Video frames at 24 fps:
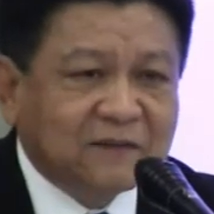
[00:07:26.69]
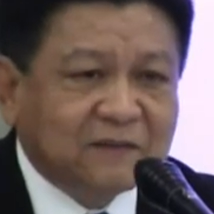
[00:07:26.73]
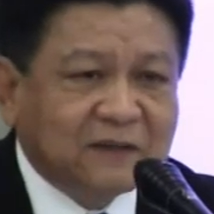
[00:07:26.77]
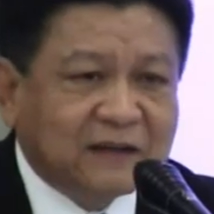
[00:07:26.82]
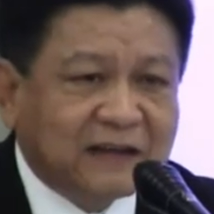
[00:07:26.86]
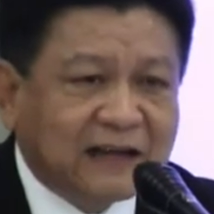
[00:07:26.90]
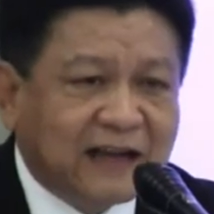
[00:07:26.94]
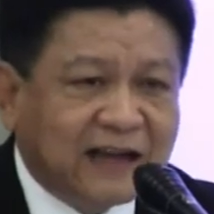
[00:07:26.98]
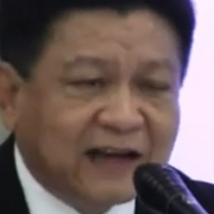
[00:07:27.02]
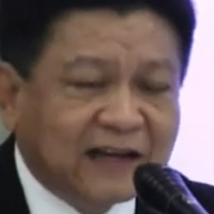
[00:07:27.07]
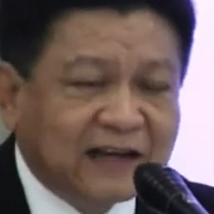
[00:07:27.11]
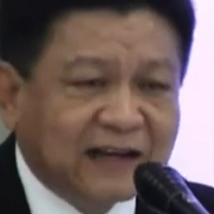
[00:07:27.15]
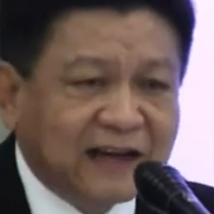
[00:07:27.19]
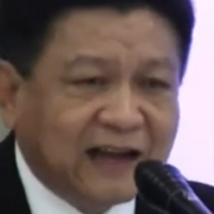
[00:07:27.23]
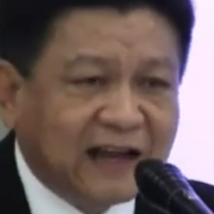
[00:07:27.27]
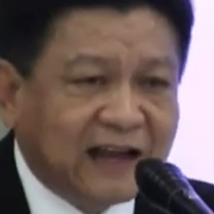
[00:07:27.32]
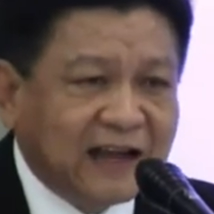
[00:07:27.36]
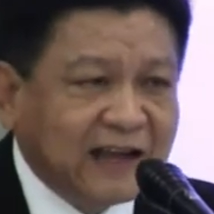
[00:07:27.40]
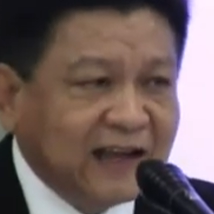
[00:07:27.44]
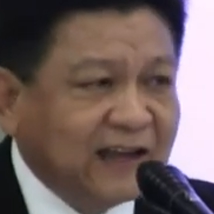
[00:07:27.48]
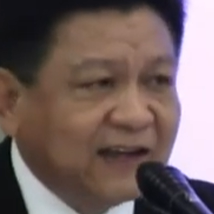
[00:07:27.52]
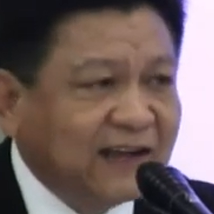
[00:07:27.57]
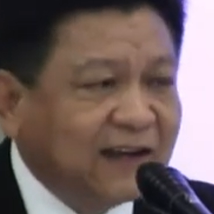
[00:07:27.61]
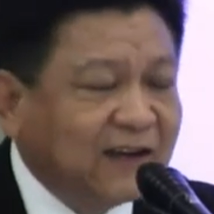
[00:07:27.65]
มีการ
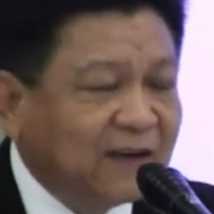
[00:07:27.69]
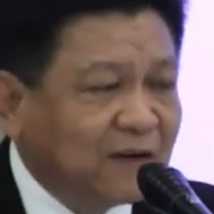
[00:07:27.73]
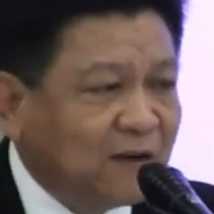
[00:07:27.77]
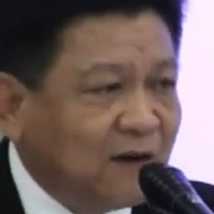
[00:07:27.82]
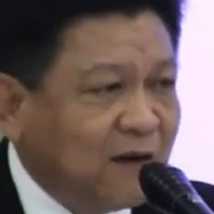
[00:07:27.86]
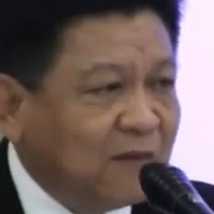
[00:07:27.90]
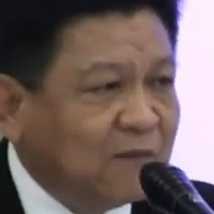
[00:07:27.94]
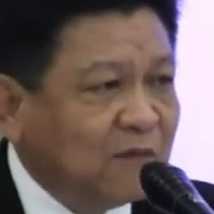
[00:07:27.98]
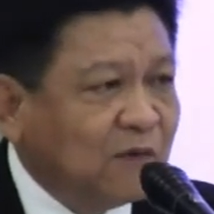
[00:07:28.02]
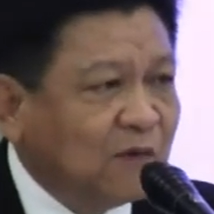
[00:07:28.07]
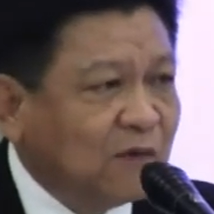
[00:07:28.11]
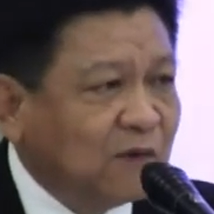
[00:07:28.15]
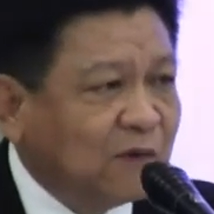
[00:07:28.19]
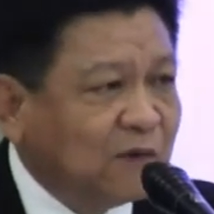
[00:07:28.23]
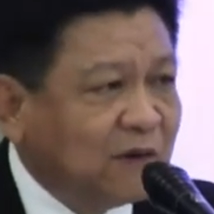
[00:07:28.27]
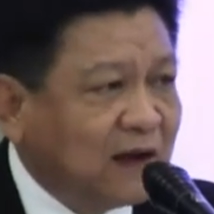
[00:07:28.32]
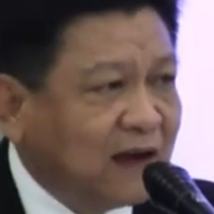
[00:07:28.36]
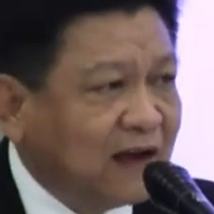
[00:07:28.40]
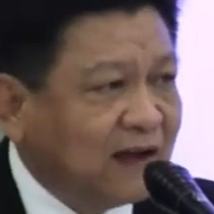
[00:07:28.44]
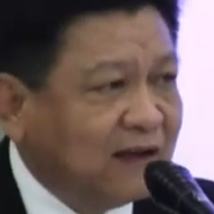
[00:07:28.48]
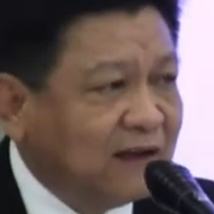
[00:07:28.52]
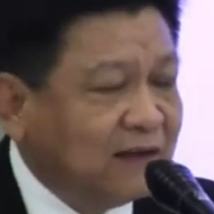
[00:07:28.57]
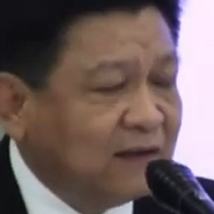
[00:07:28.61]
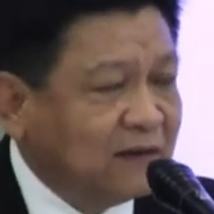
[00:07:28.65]
ให้ข้อมูล
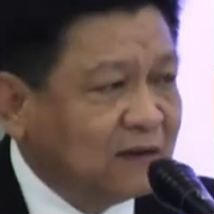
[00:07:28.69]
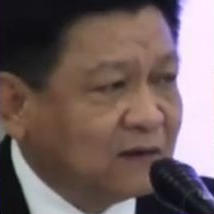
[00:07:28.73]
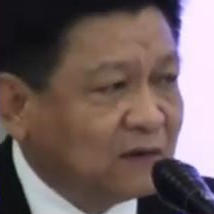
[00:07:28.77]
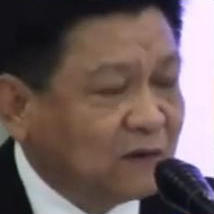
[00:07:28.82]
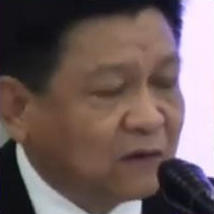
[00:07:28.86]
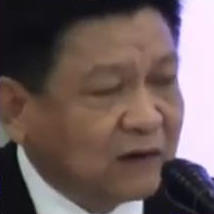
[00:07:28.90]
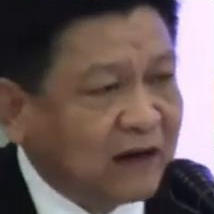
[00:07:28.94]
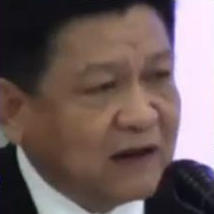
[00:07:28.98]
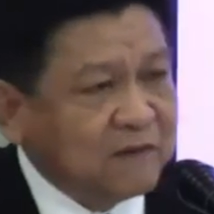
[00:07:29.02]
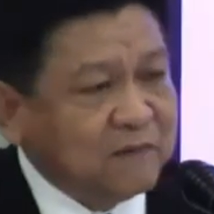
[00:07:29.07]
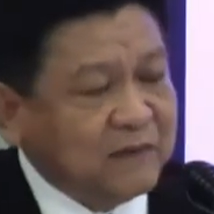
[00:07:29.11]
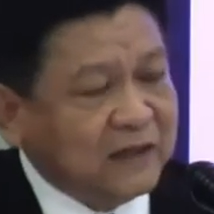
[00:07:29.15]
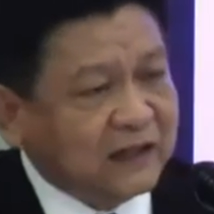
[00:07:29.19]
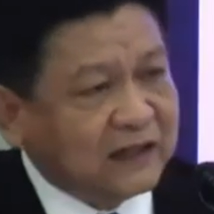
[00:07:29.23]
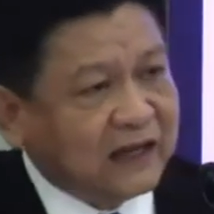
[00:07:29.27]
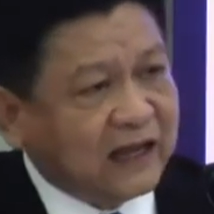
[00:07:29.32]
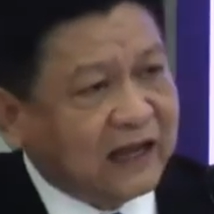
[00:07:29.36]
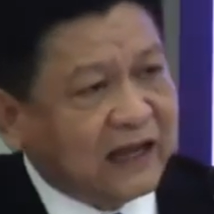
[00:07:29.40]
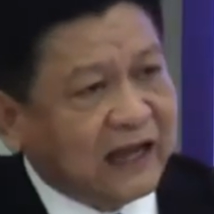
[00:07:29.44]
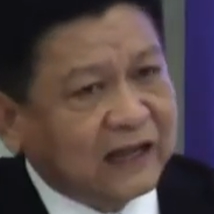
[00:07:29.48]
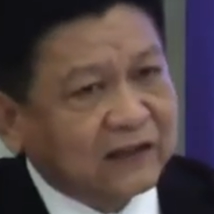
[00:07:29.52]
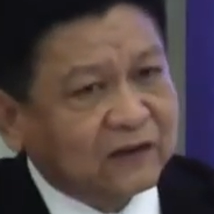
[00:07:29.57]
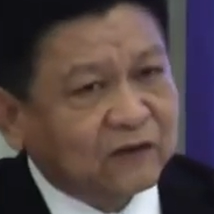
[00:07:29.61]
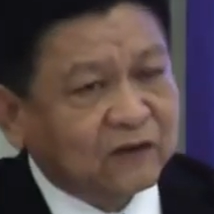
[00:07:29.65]
ว่าตรงนั้นมีท
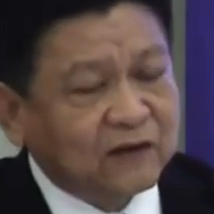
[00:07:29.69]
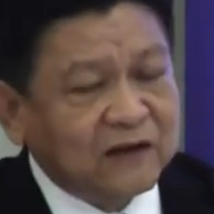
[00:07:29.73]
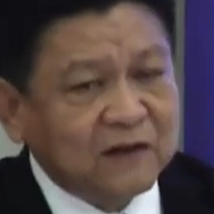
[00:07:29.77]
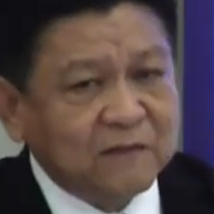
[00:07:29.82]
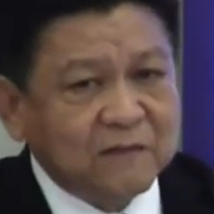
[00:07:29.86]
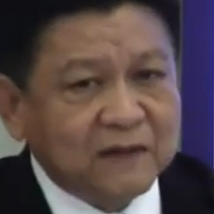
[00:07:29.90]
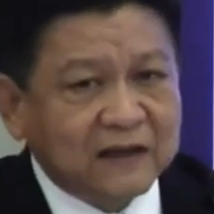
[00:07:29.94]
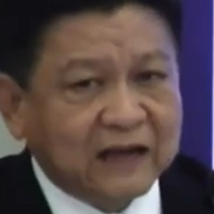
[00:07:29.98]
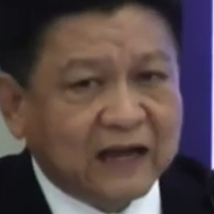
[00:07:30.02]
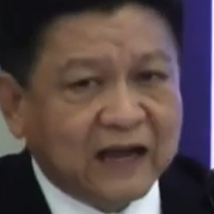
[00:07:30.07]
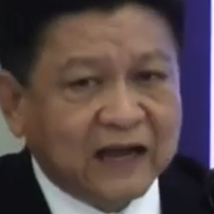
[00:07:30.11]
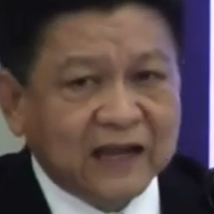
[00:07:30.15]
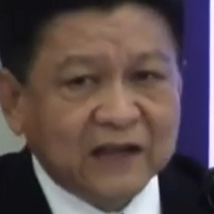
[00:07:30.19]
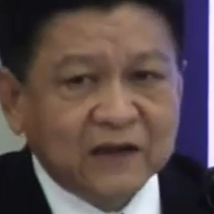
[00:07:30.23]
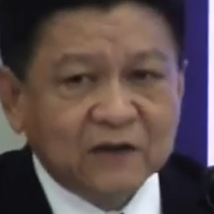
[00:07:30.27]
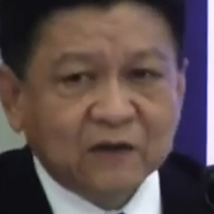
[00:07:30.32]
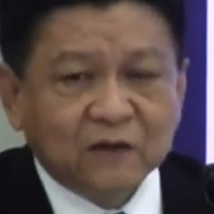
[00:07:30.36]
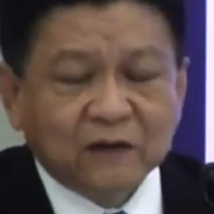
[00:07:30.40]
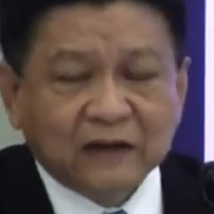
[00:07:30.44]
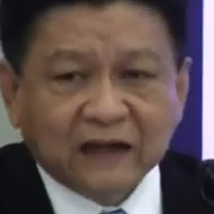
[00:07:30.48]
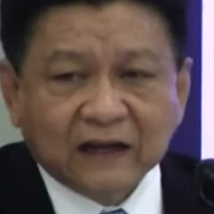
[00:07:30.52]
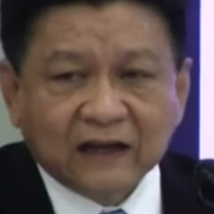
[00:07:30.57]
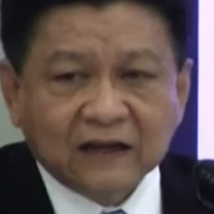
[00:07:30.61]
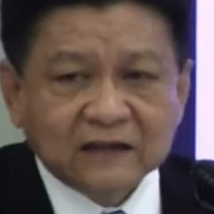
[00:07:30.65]
หารตรงนี้มีใครอ
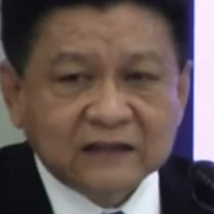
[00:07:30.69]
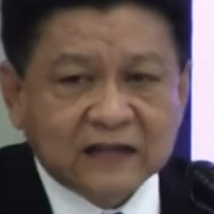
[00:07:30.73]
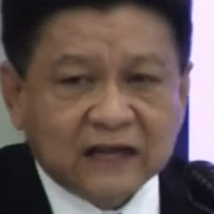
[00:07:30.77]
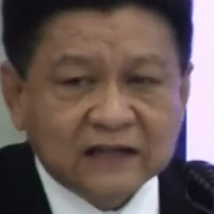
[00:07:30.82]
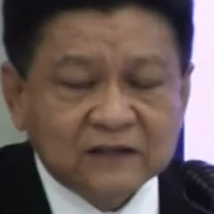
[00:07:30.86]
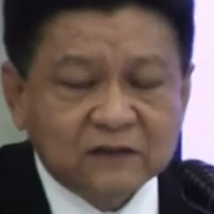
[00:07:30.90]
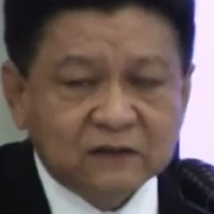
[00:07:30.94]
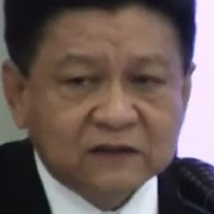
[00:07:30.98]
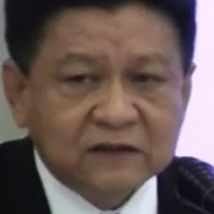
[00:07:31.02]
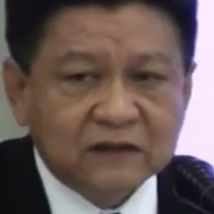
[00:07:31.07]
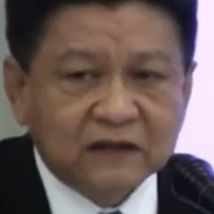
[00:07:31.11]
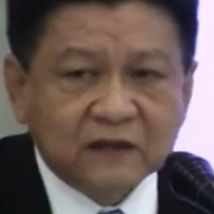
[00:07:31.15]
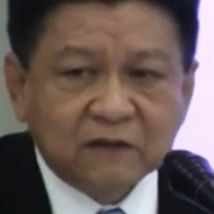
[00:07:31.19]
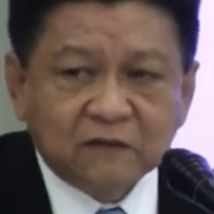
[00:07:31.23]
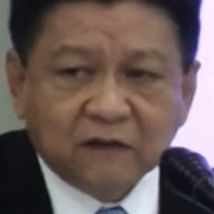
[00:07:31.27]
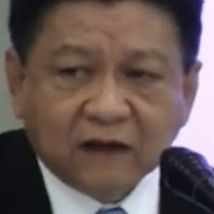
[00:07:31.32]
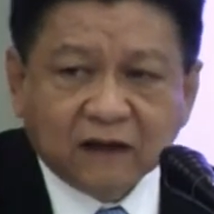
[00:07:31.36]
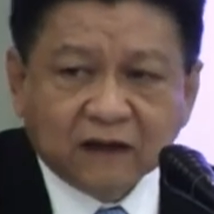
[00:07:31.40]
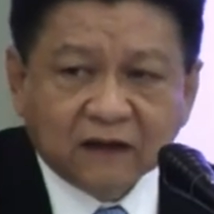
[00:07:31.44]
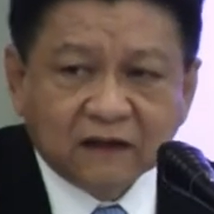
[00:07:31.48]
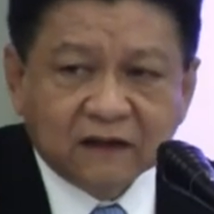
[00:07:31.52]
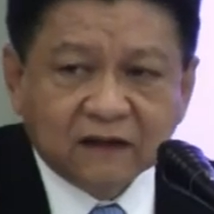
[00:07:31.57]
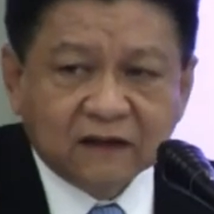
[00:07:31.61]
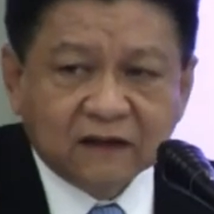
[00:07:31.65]
ยู่อะไรเขาใช้โซเชียลเน็ตเวิร์ก